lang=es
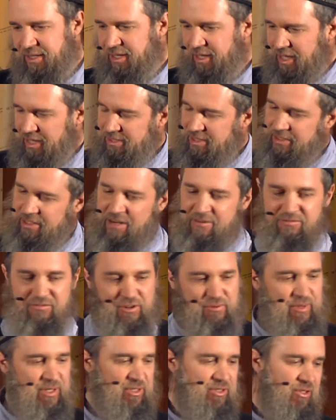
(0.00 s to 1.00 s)
que esa
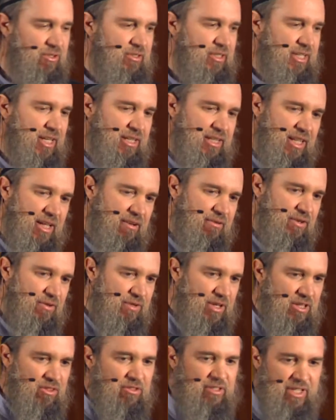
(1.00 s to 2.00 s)
transformación que estaba
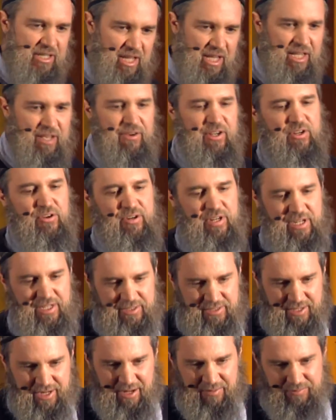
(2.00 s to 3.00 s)
viviendo tenía que ver con el
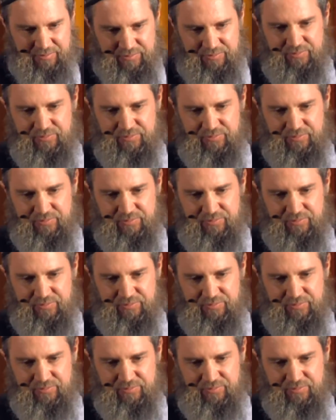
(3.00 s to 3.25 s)
Islam.